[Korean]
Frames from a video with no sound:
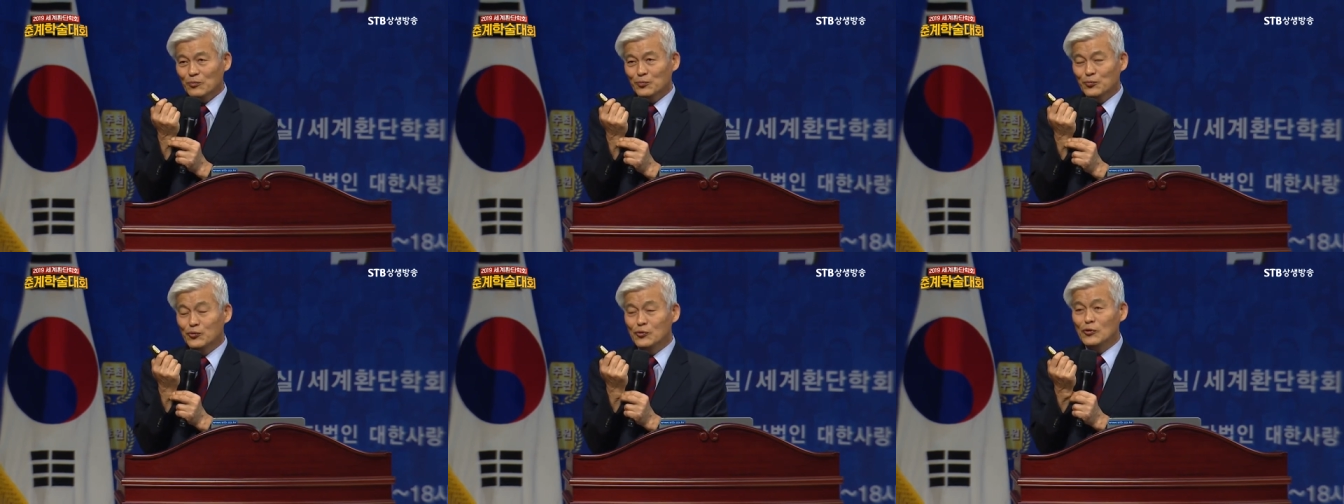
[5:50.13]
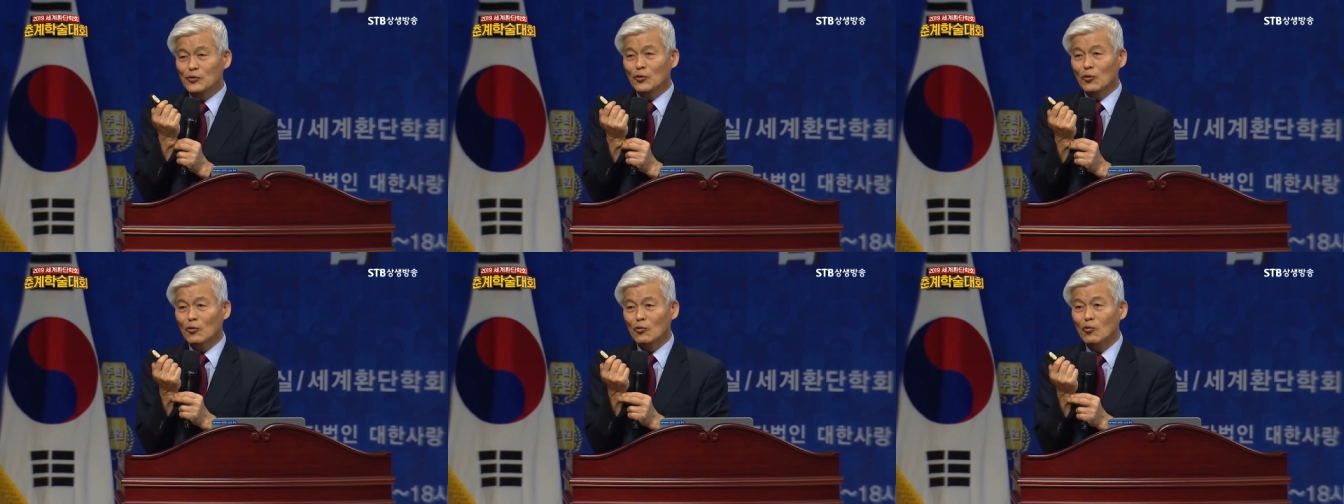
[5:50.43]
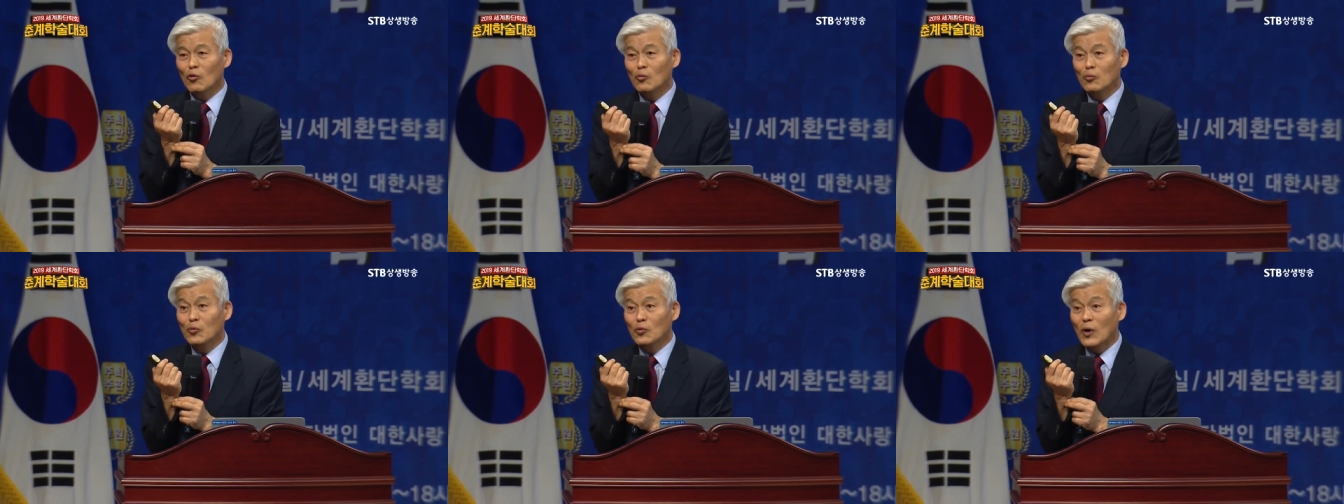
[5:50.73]
불교
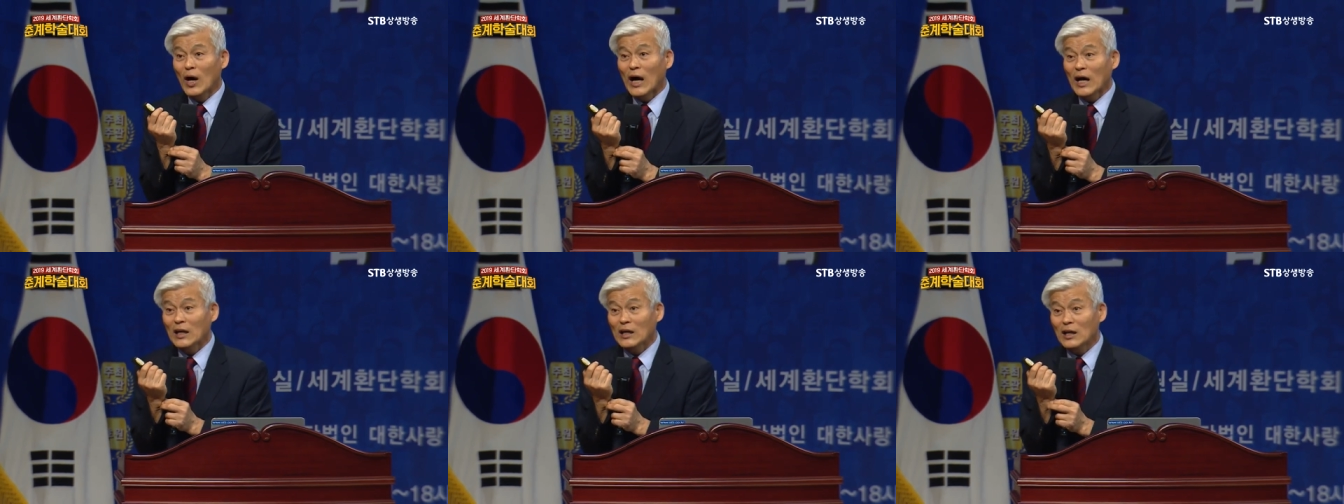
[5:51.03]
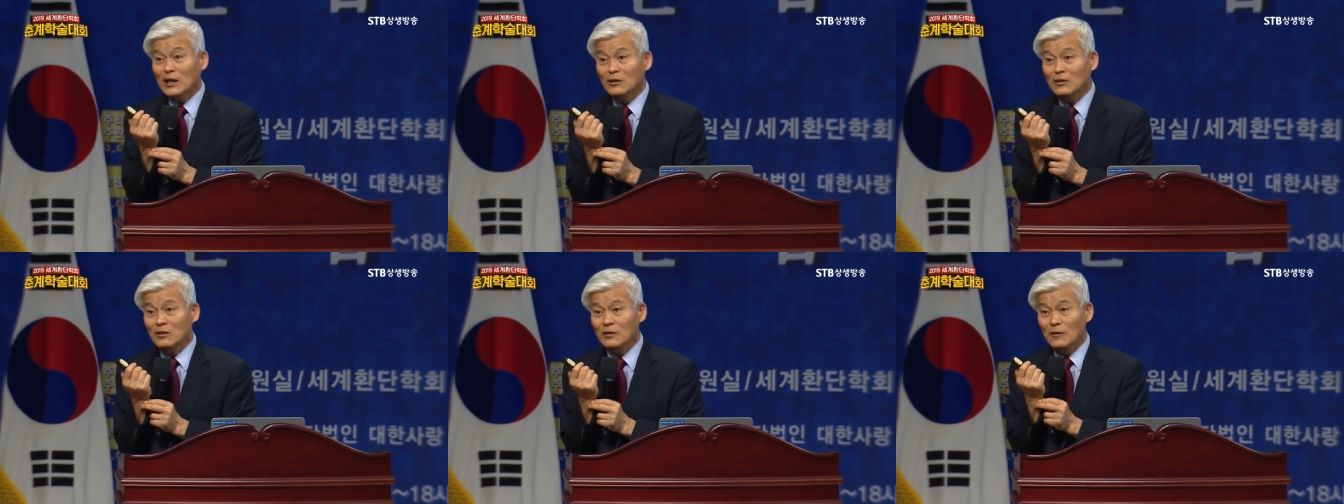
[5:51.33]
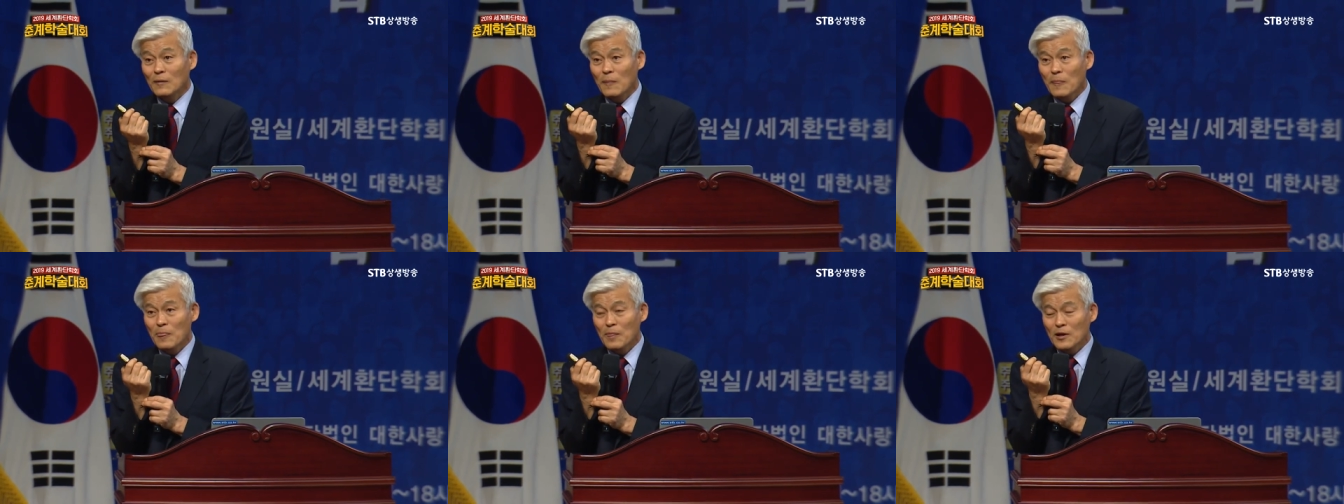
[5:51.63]
공부 안
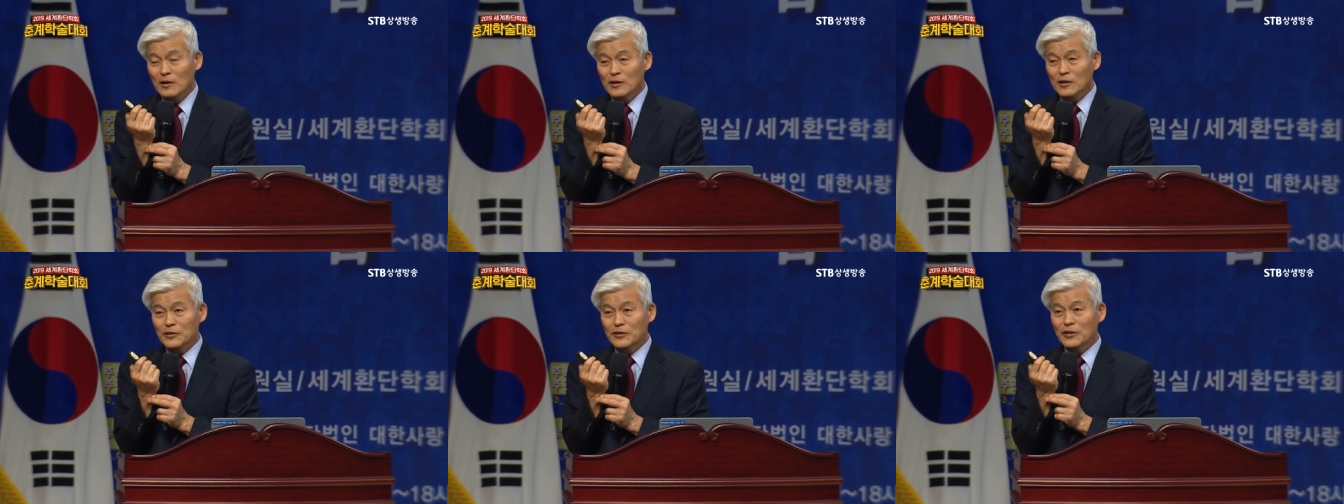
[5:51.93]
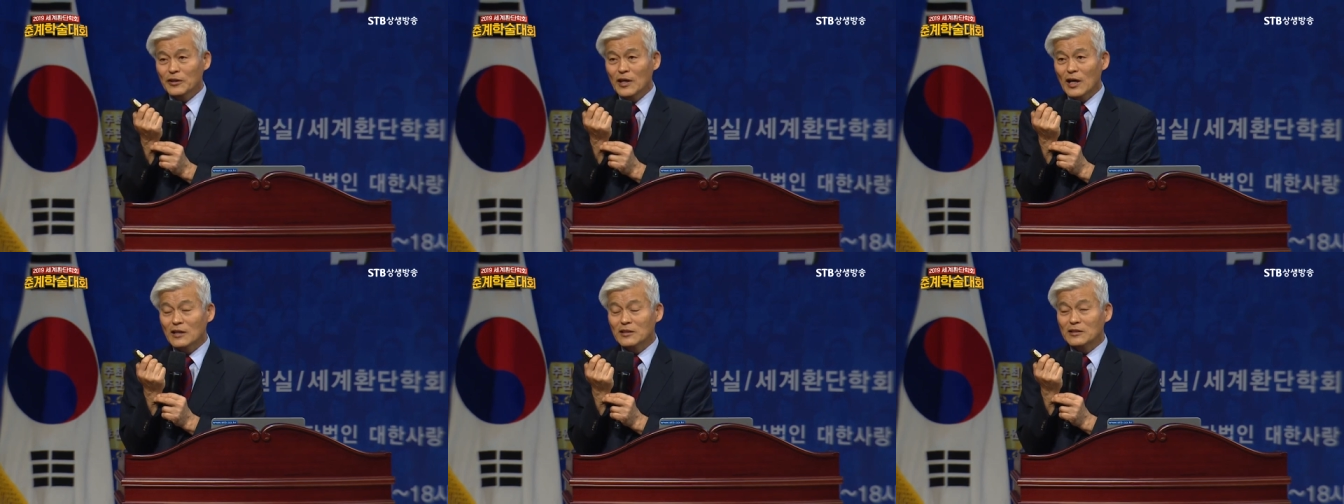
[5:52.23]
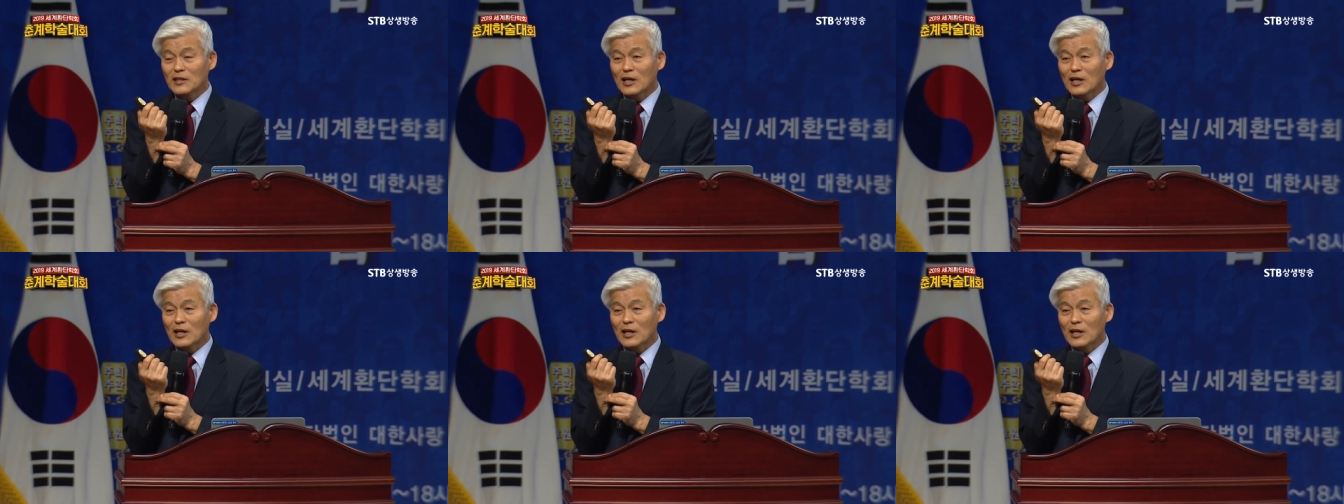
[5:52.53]
하는 서양